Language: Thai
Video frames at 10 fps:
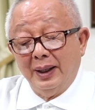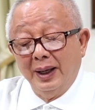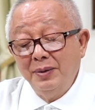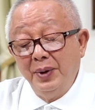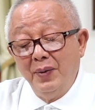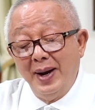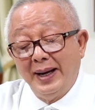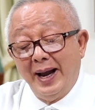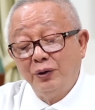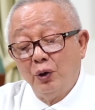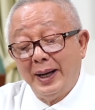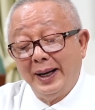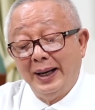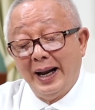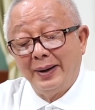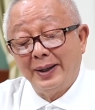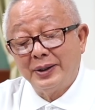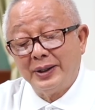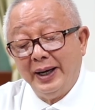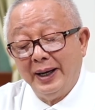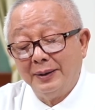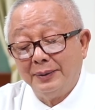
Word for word: รัฐมนตรีว่าการกระทรวงการคลังรัสเซีย